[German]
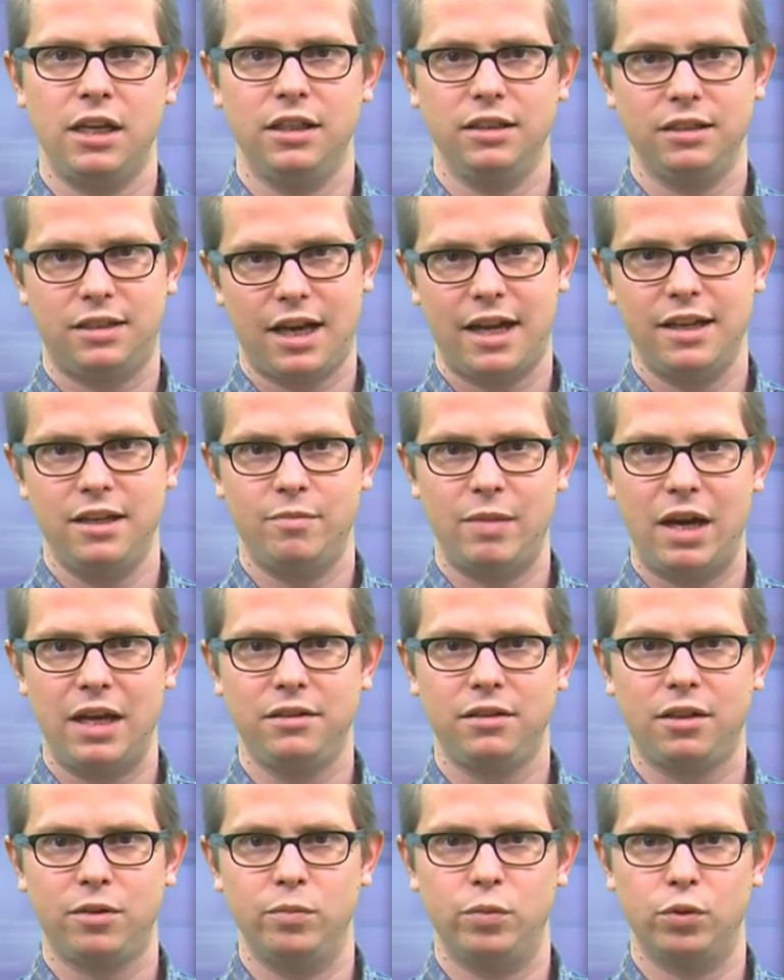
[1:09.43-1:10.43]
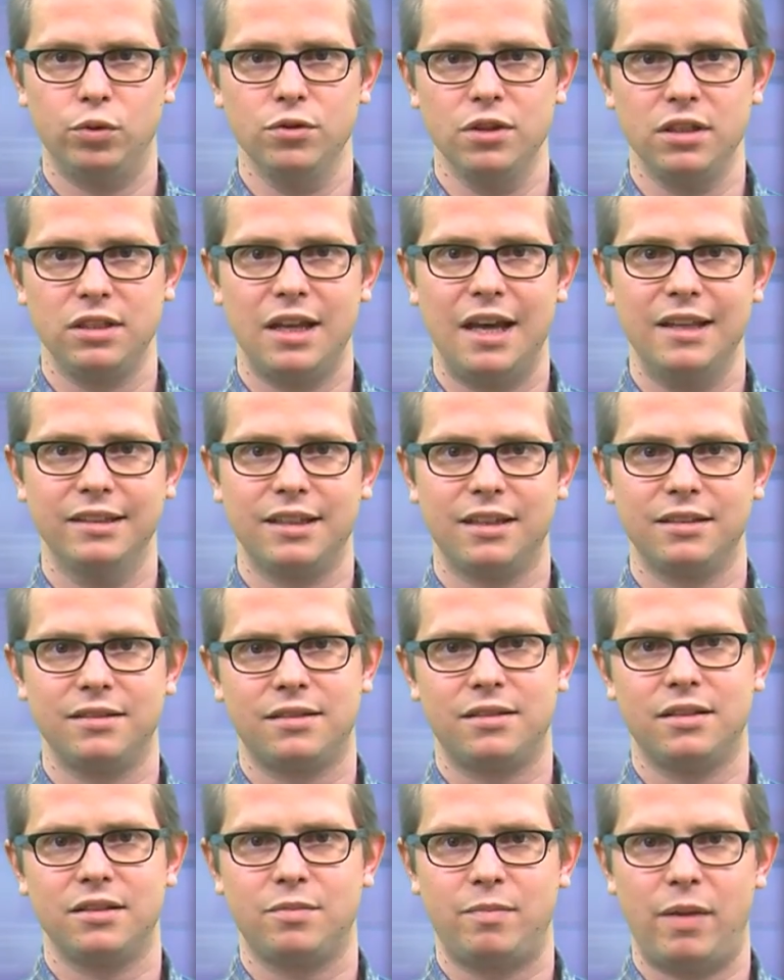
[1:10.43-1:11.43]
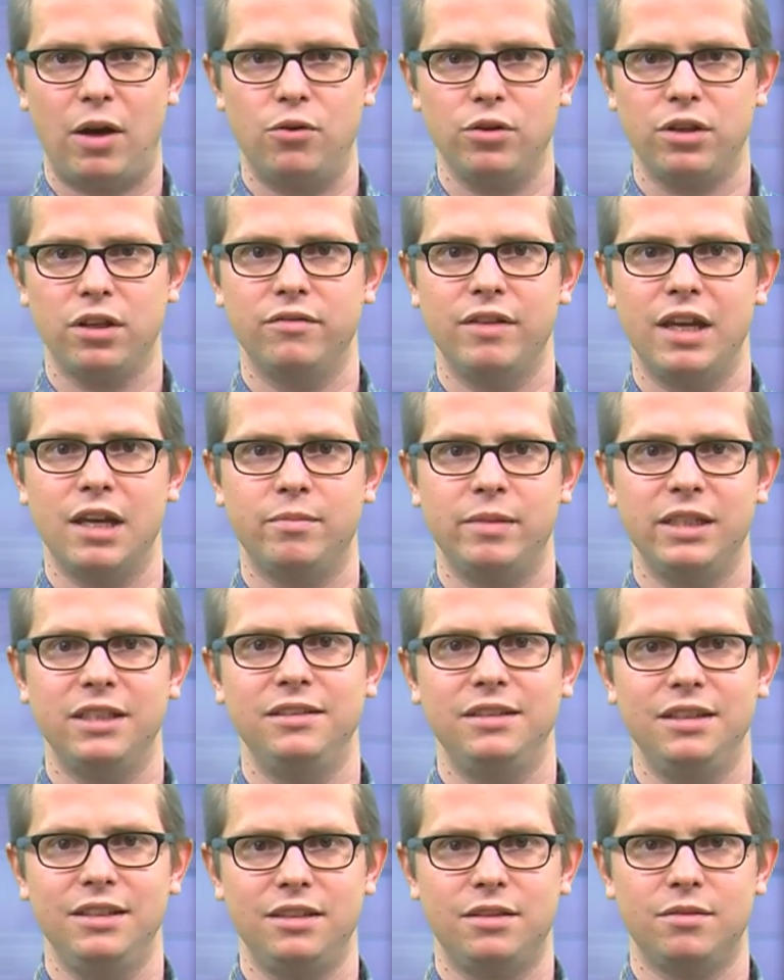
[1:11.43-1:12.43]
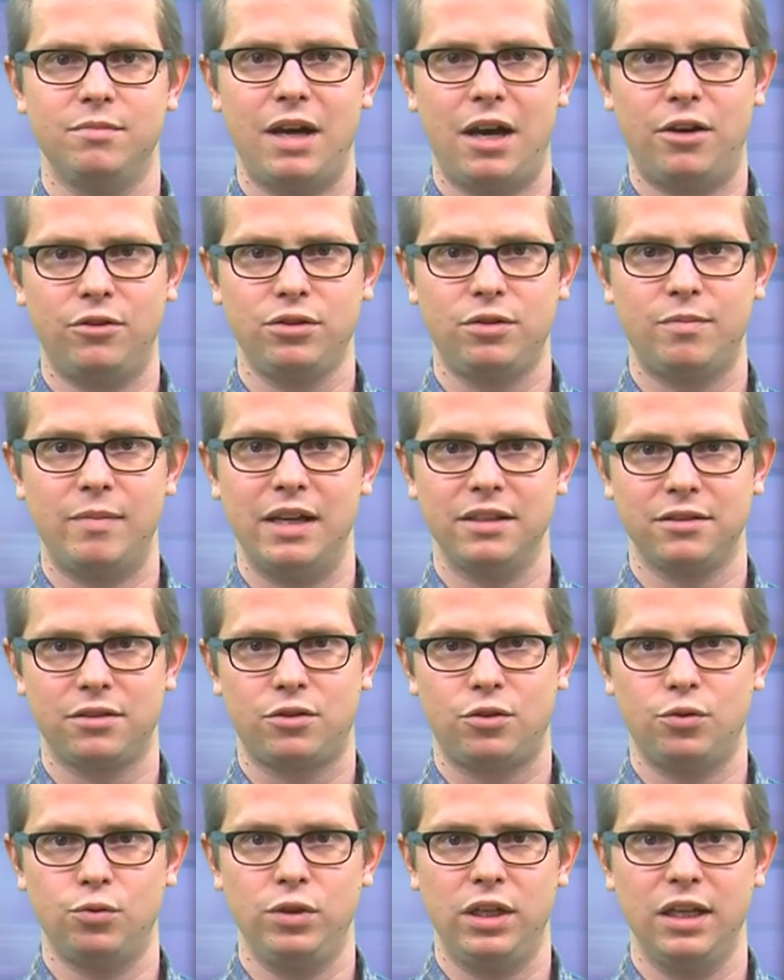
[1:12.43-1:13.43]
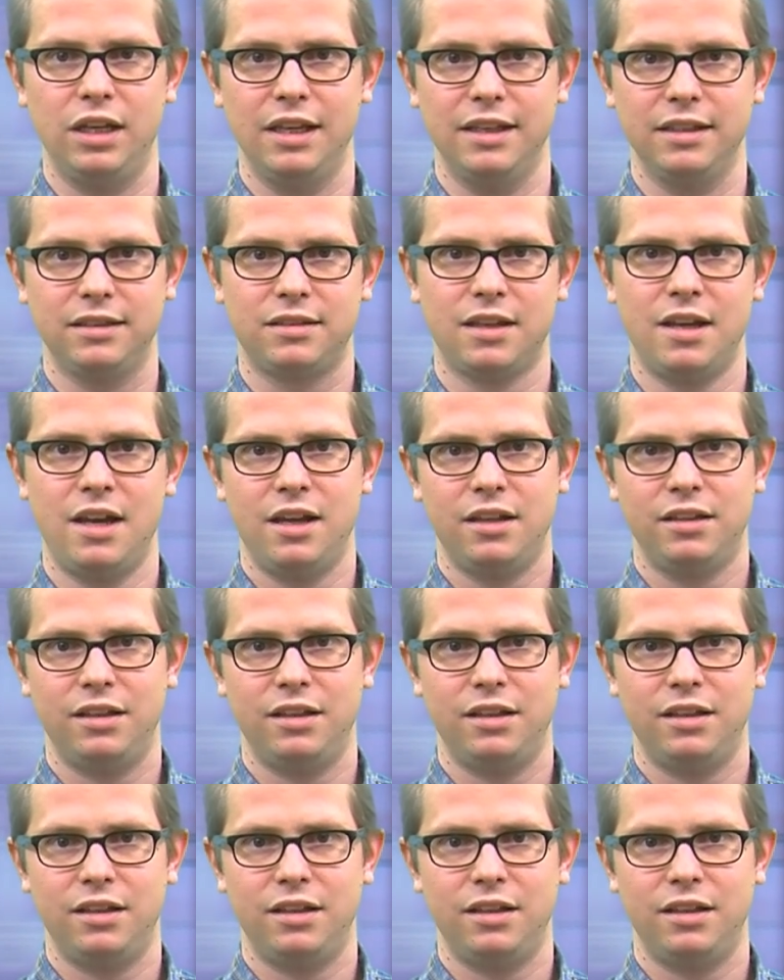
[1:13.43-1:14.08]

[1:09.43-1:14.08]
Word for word: In keinem anderen Bundesland hat das Baugewerbe in diesem Ausmaß zugelegt.